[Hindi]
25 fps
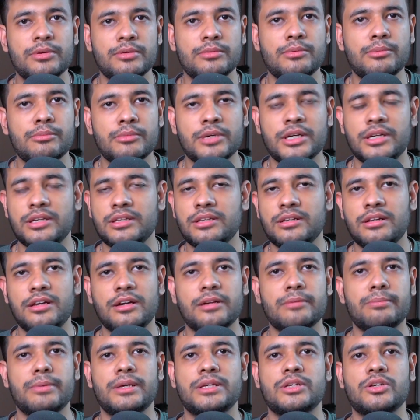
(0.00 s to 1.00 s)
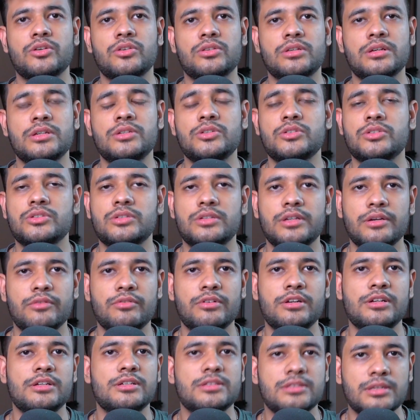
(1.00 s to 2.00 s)
प्रीमियम खरीदने लायक पैसे होते हैं यू शुड
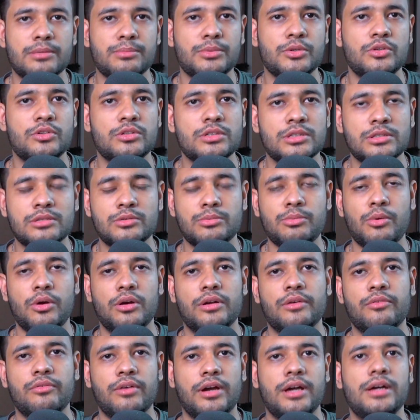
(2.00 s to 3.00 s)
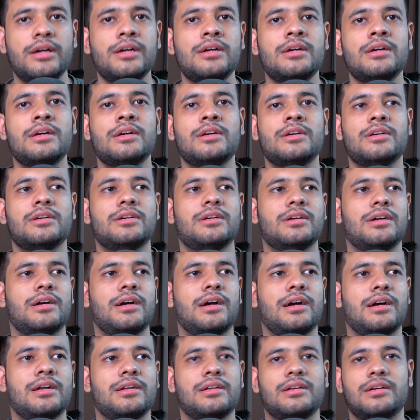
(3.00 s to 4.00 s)
डेफिनेटली सपोर्ट स्पॉटिफाई
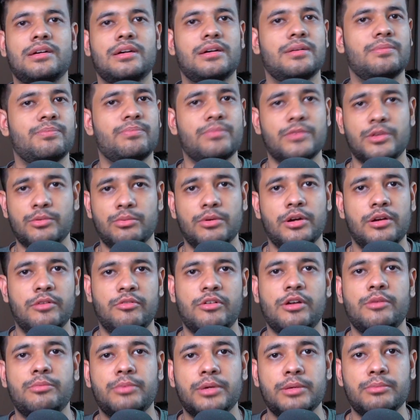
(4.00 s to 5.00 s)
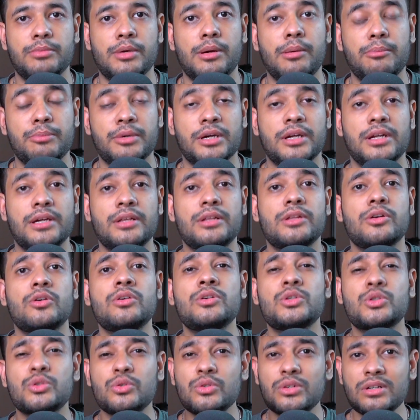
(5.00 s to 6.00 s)
एंड स्पॉटिफाई प्रीमियम आप खरीद लो
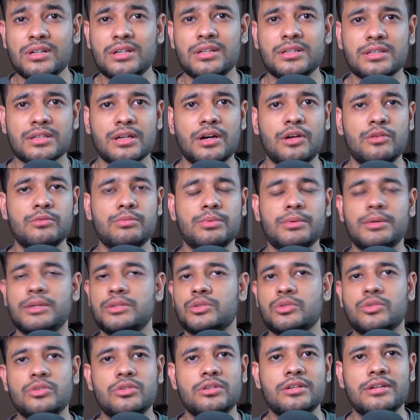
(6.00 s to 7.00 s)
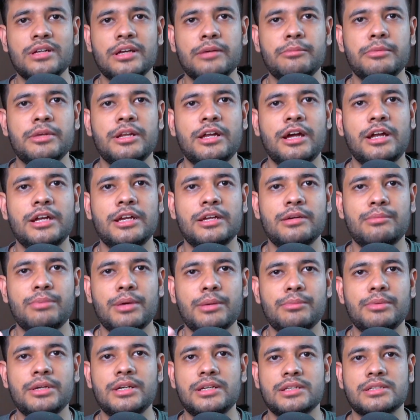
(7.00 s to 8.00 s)
स्टूडेंट डिस्काउंट पे स्टूडेंट ई मेल
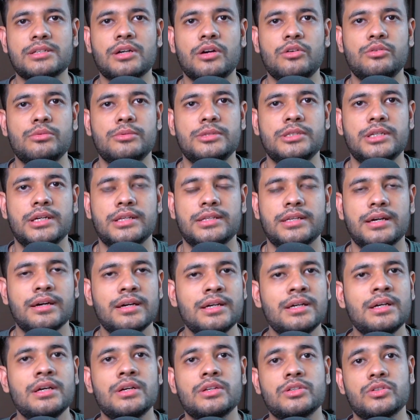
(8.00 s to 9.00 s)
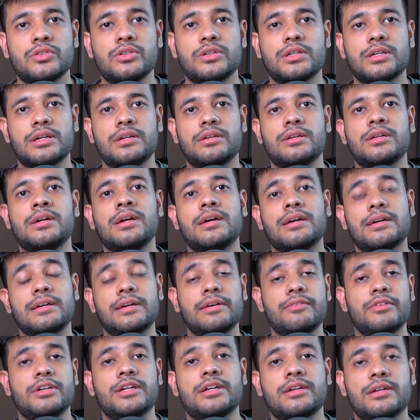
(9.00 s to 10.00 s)
पे भी डिस्काउंट मिल जाता है सो यू कैन
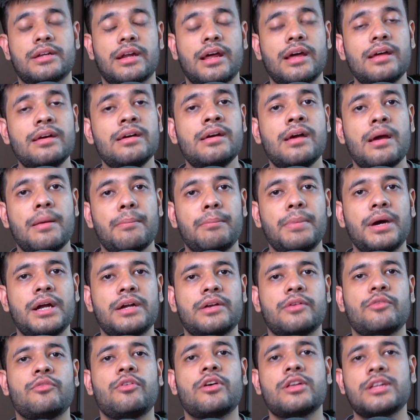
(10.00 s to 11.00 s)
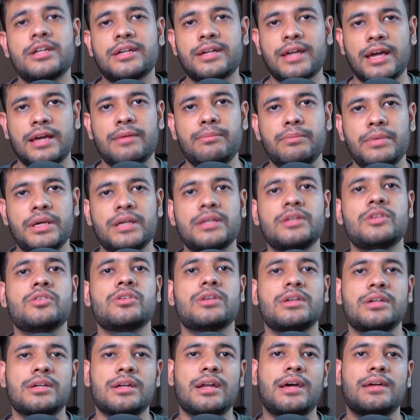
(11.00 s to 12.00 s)
गिव इट अ ट्राई बट फॉर द टाइम बिंग यू
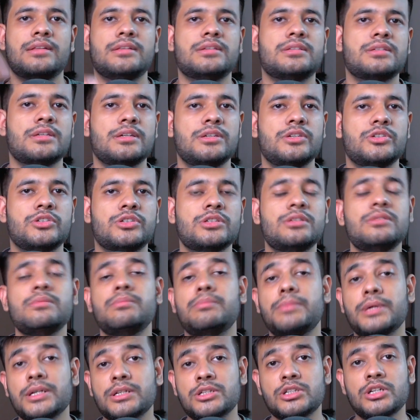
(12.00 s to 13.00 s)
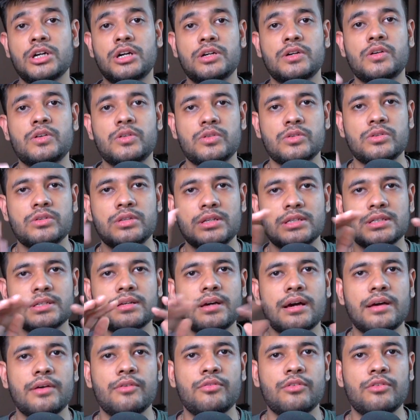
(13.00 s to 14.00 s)
कैन ट्राई दिस सोल्यूशन बिग शॉर्ट आउट टू दिस गाय